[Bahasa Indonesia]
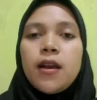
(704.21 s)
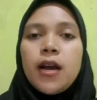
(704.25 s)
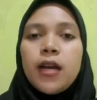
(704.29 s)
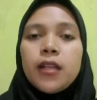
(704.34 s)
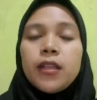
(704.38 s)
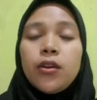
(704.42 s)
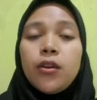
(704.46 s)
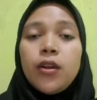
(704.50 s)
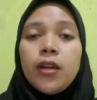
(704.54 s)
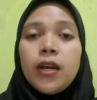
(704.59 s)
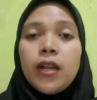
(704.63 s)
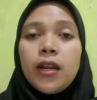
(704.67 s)

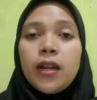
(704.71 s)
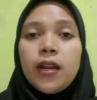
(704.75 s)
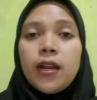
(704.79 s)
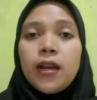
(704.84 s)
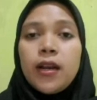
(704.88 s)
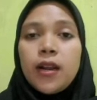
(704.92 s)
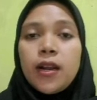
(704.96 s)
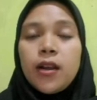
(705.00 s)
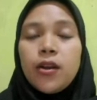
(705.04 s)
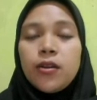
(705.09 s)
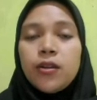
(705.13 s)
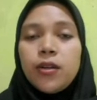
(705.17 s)
atau
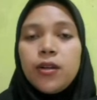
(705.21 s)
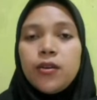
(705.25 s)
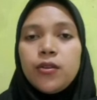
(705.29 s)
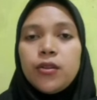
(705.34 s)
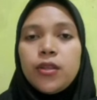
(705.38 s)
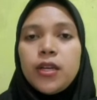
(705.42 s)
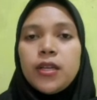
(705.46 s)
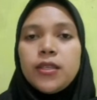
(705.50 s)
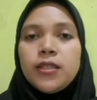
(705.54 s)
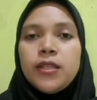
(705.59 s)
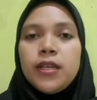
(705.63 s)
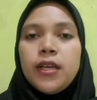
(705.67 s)
negara-negara
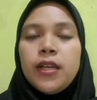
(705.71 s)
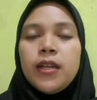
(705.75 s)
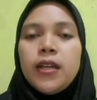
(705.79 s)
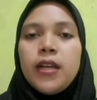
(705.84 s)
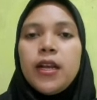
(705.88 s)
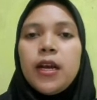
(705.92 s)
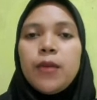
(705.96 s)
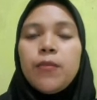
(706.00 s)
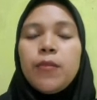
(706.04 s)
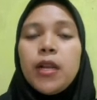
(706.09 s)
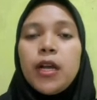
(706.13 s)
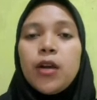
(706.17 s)
anggota ASEAN
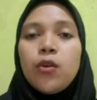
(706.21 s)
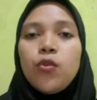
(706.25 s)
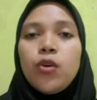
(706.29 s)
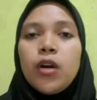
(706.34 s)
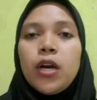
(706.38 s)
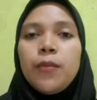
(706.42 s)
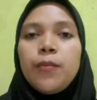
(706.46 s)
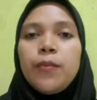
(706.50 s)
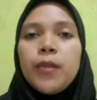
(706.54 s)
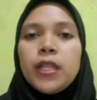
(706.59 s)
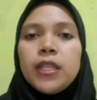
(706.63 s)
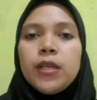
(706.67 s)
dengan
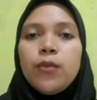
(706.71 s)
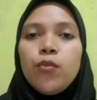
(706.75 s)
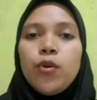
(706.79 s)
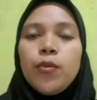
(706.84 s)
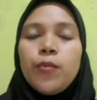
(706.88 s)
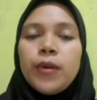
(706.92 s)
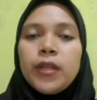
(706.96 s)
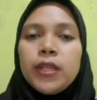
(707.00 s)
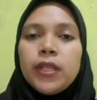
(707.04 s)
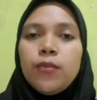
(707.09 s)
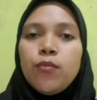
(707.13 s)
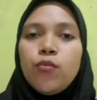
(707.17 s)
melakukan
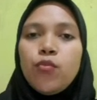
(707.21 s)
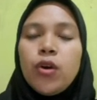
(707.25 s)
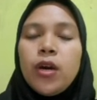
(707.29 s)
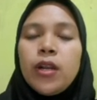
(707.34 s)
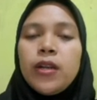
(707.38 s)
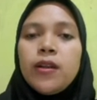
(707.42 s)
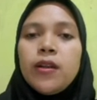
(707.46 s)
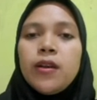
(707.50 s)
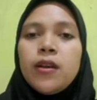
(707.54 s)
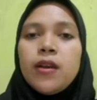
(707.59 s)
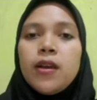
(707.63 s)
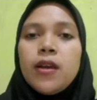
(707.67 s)

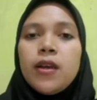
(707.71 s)
pertemuan-pertemuan